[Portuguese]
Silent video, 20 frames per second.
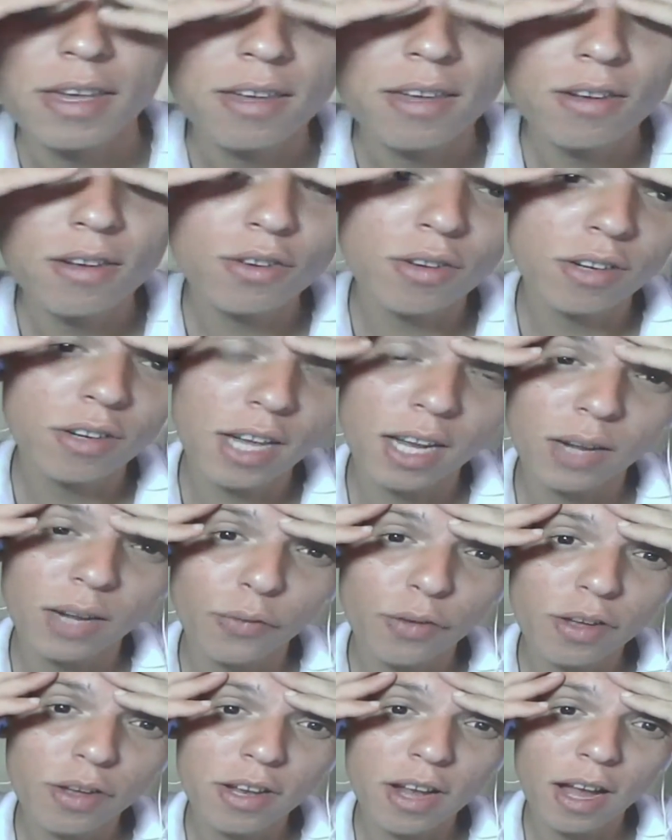E o jogo era a
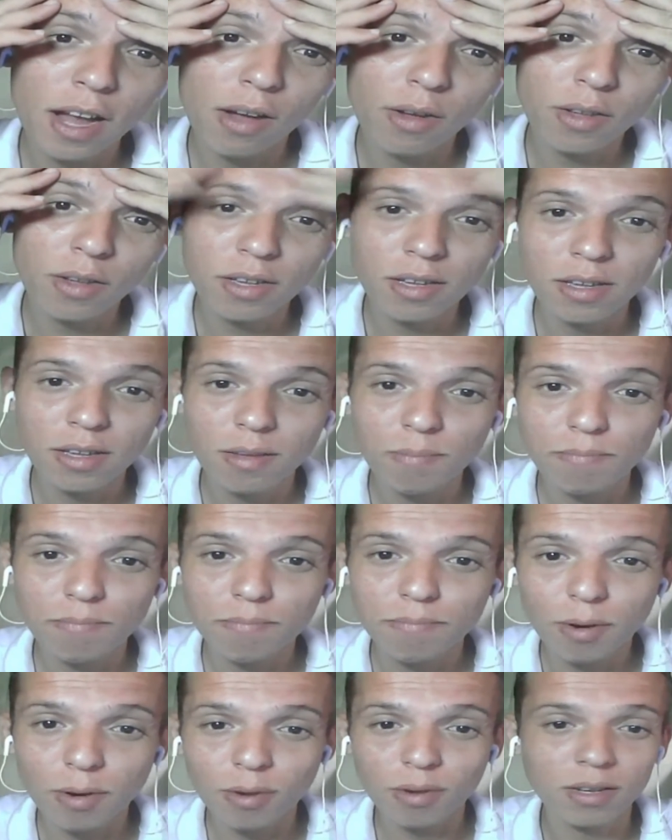final e,
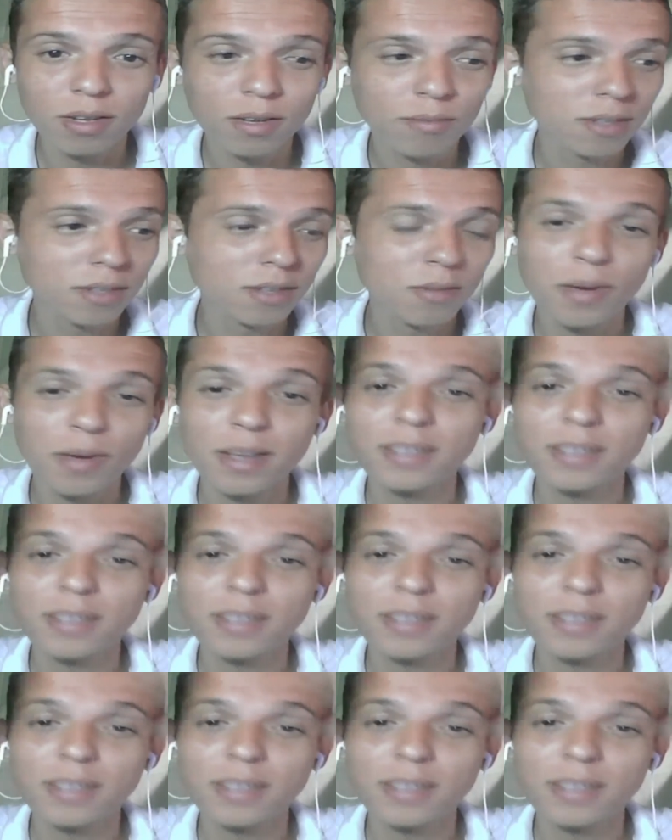porra, mano,